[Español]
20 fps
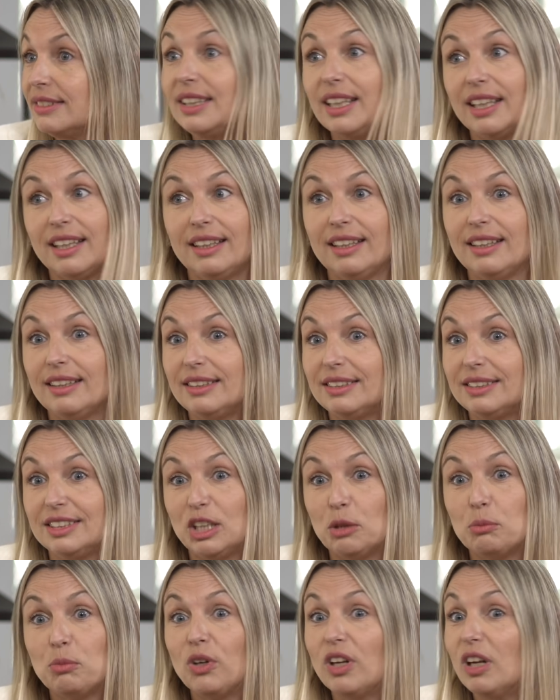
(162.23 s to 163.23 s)
que,
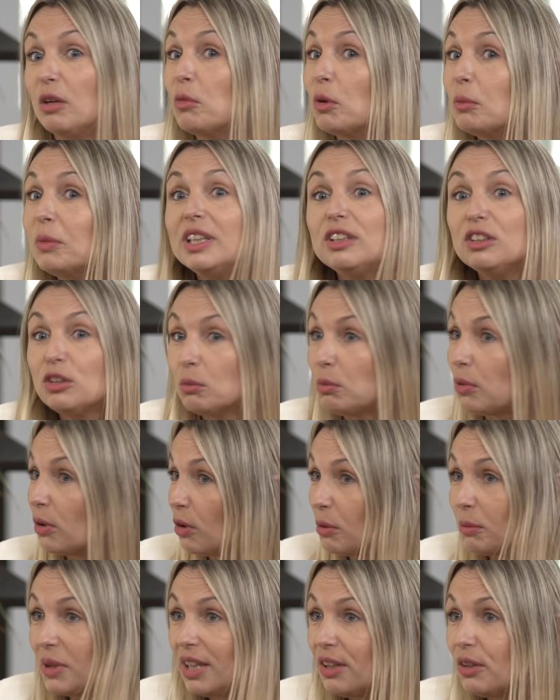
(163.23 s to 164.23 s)
que por el momento por
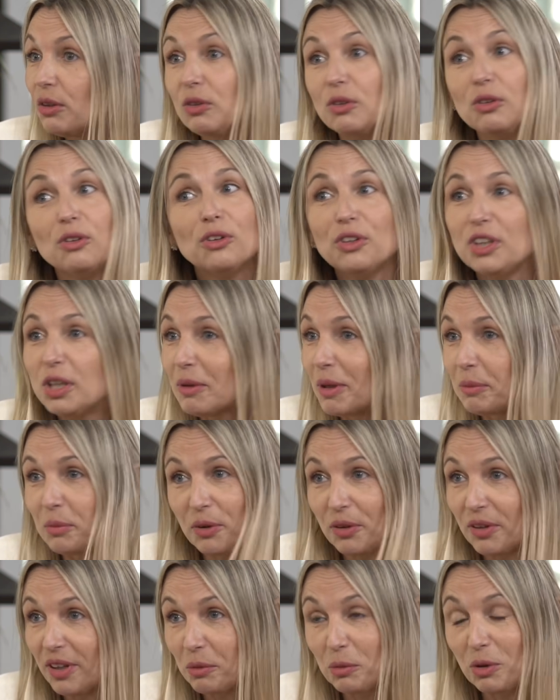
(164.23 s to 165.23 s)
lo menos no iba a
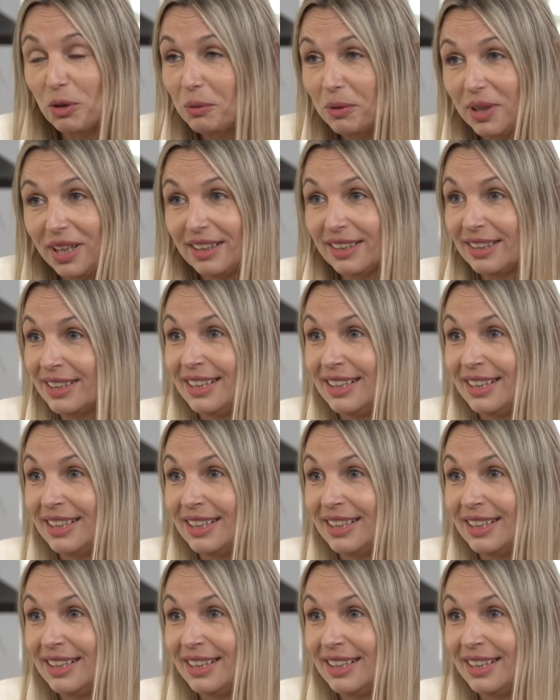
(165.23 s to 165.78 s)
poder volver